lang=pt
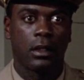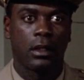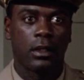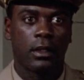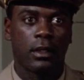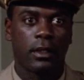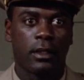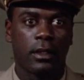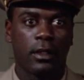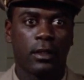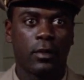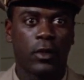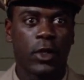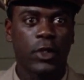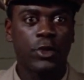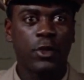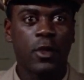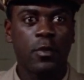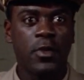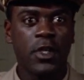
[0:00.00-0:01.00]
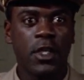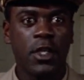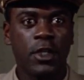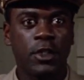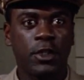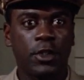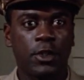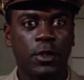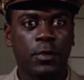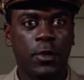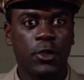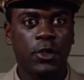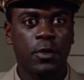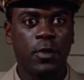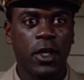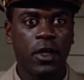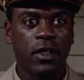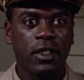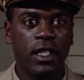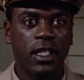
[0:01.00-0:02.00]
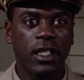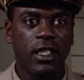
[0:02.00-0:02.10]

muito competente, mas menos